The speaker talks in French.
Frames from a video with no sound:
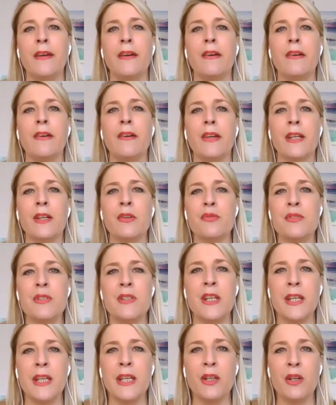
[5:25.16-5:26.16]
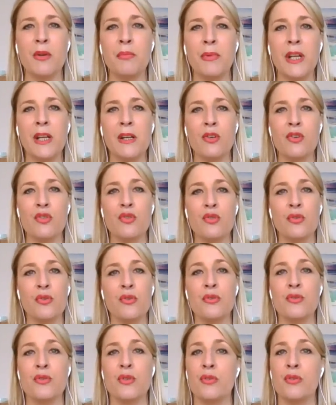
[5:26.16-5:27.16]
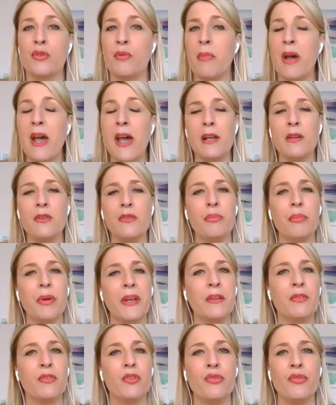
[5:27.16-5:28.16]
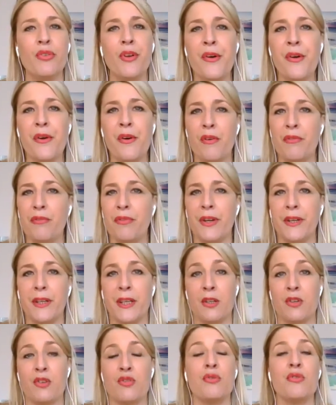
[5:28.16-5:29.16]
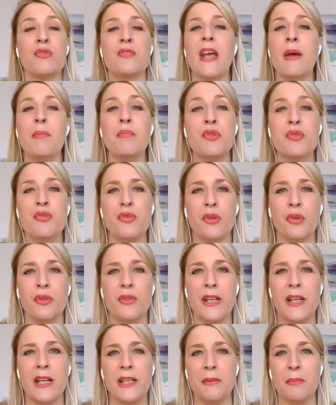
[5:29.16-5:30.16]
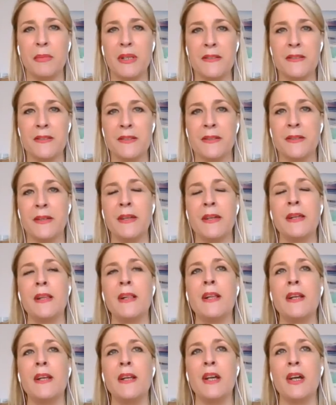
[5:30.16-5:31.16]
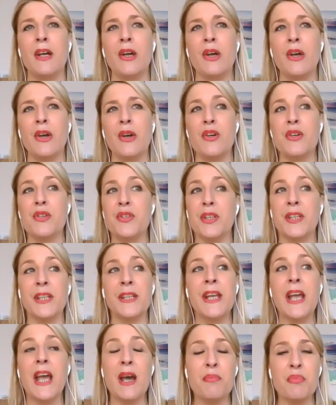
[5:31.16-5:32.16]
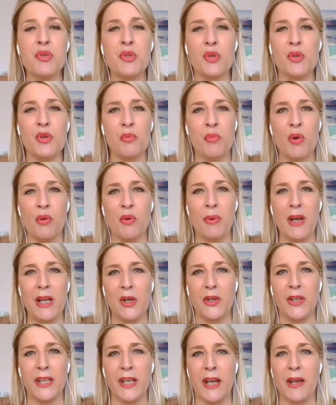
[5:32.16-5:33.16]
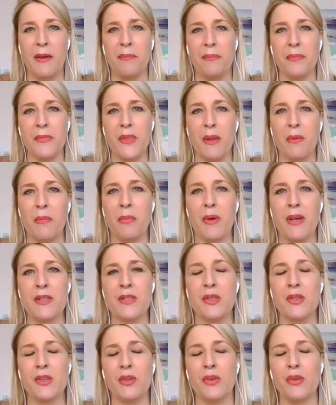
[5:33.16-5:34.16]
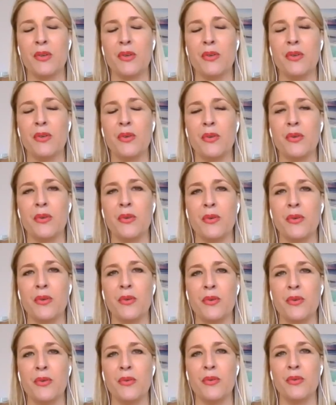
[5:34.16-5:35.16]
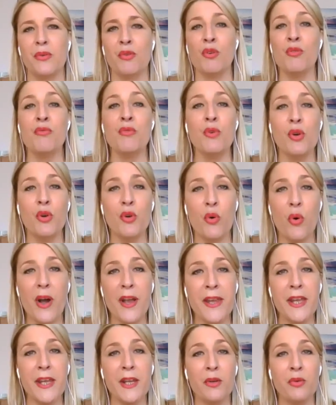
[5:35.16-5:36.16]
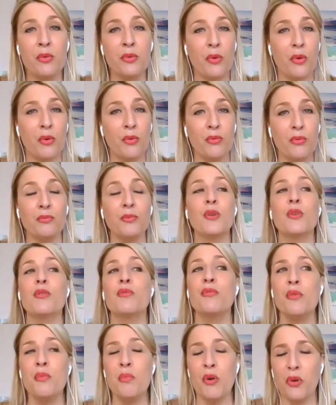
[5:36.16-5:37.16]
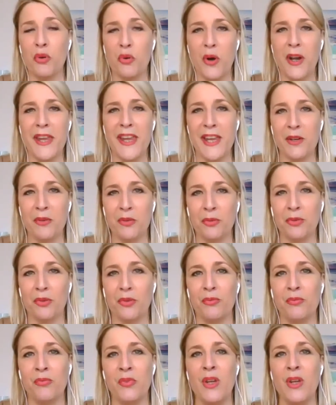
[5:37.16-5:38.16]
euh, est considéré comme quelque chose de mal, une perte de temps, enfin quelque chose d'absurde à la limite. Euh, ce qui n'est absolument pas le cas parce que que vous le croyez ou non, que vous me croyez ou non,